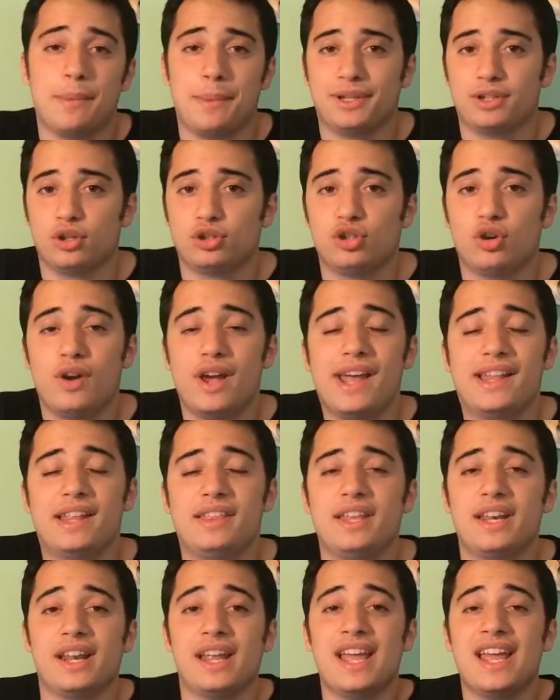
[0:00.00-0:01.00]
en el Mate 8. Es
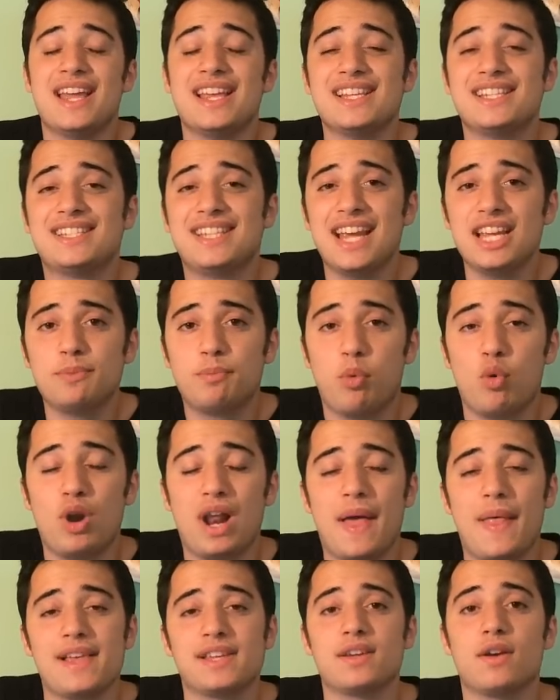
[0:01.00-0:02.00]
decir, 6
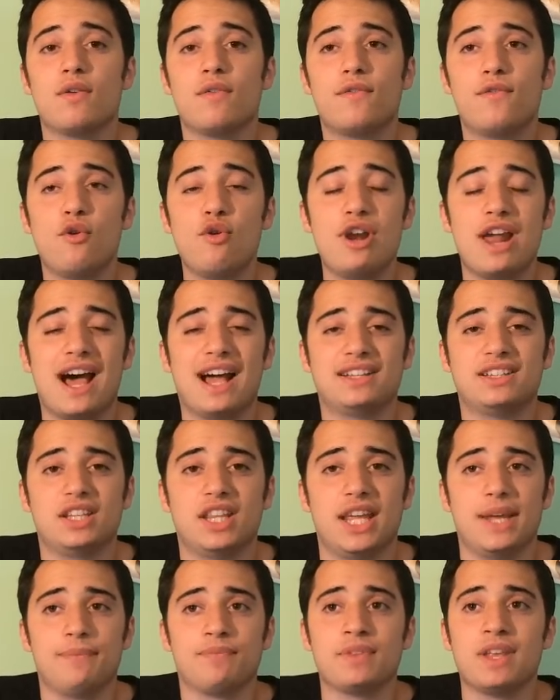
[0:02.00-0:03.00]
pulgadas Full
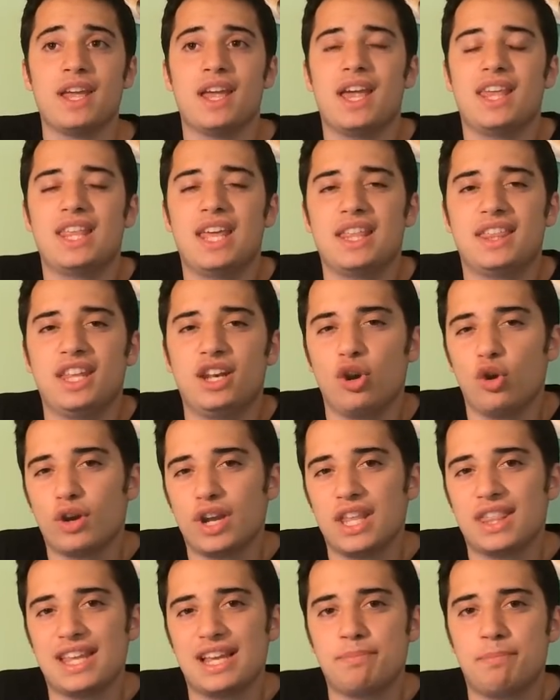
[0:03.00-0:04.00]
HD. Es de
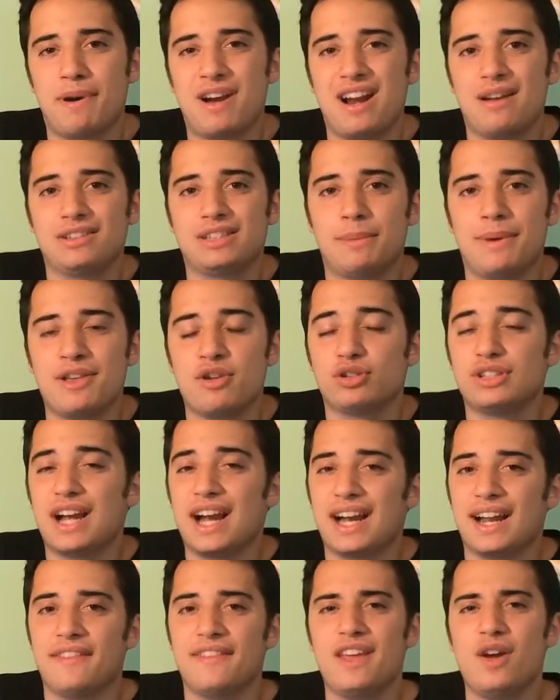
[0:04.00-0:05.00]
decirlo, quizás para un tamaño
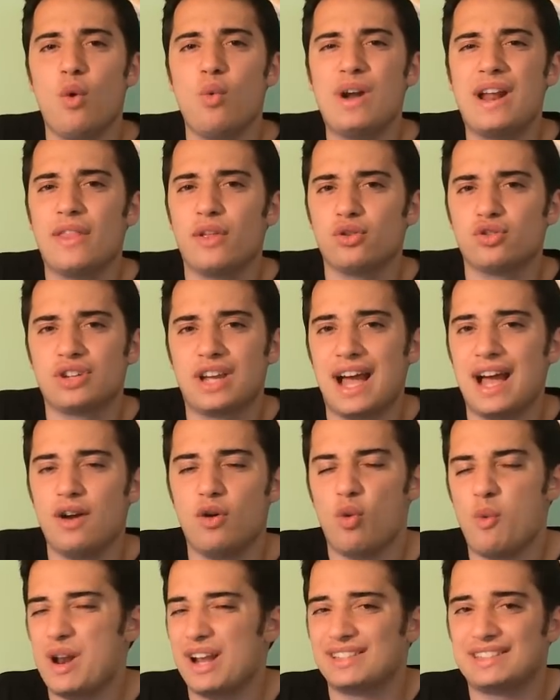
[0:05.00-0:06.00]
tan grande, una
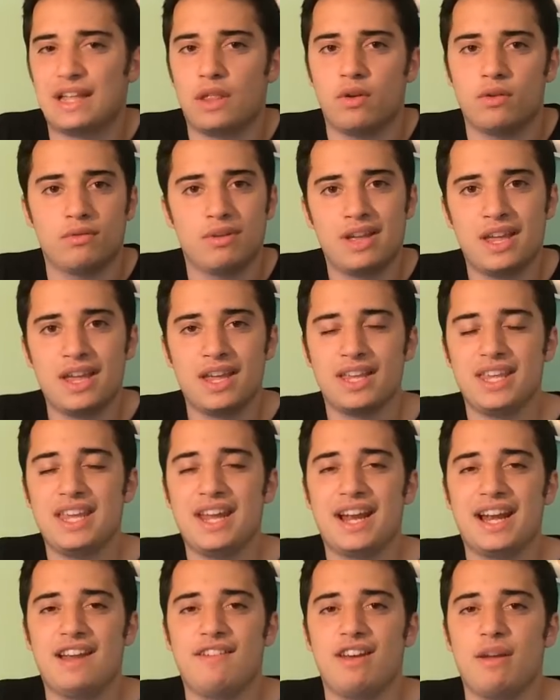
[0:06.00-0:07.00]
2K hubiera estado
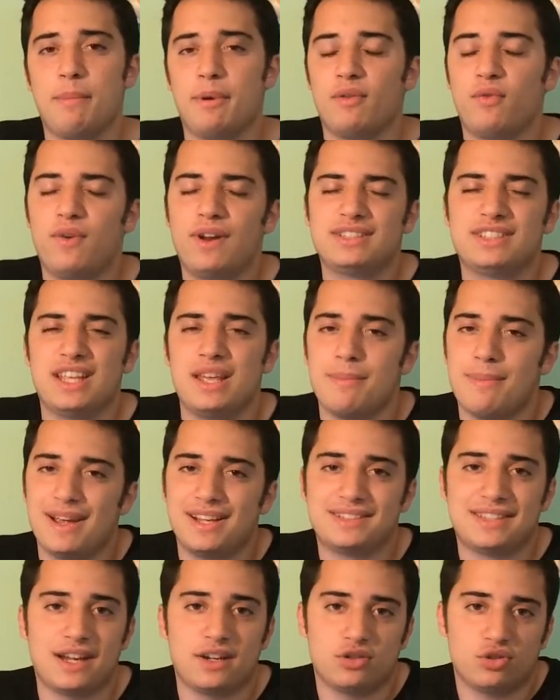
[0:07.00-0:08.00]
increíble, pero Full HD
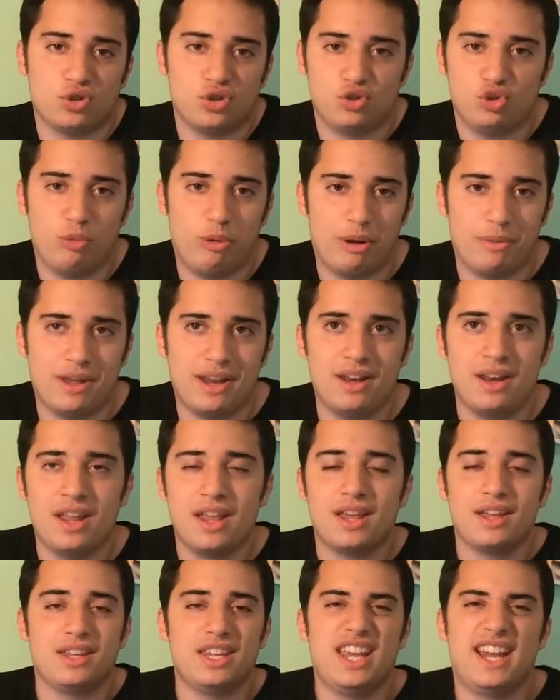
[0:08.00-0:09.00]
va a estar súper
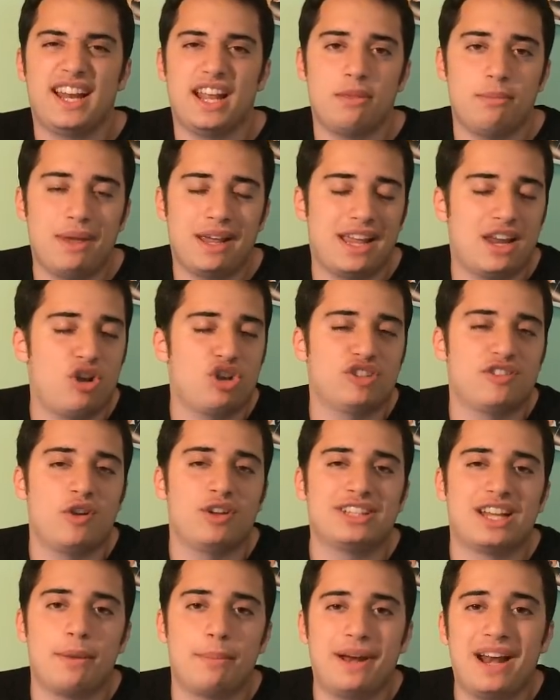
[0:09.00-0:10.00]
bien y créanme que no se
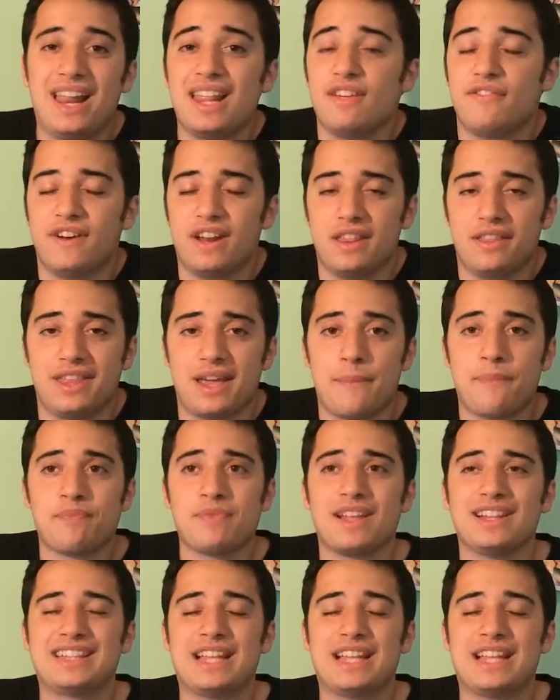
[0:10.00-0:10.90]
va a notar apenas la diferencia.